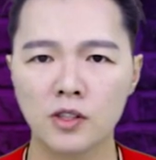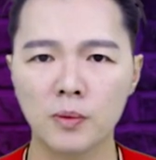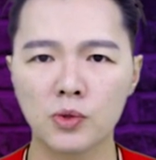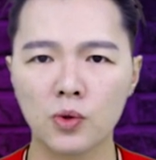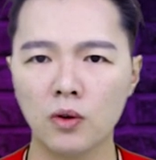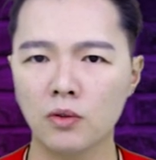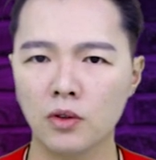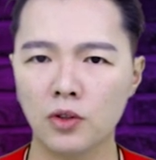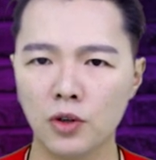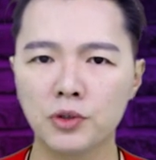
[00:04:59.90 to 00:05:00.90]
上面说
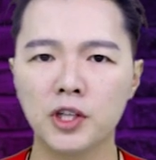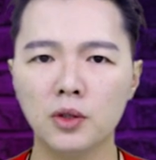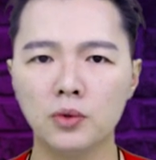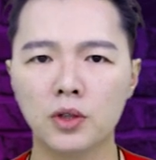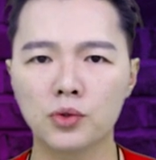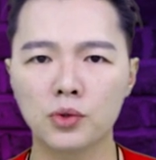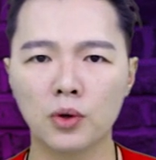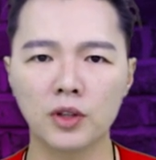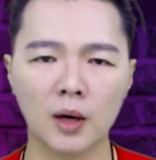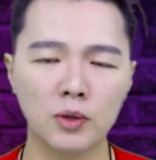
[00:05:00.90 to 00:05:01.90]
有些女人
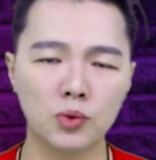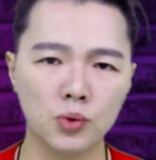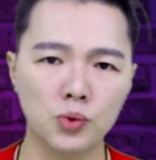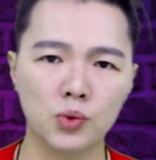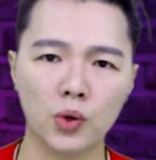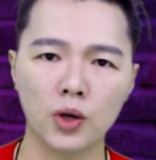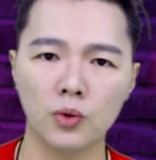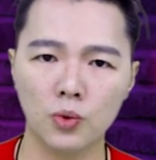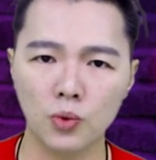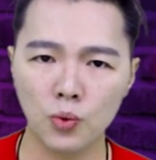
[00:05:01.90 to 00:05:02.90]
说他们拒绝
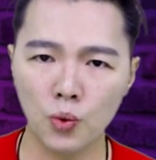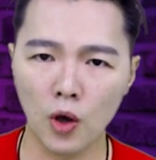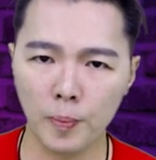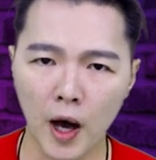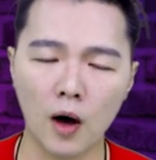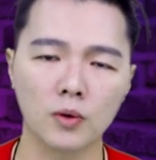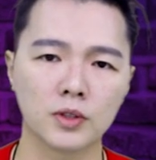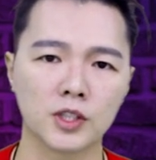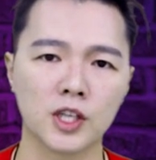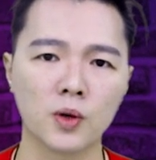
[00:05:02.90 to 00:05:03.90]
约炮
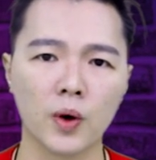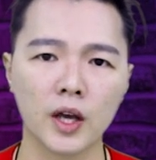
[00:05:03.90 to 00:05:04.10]
的行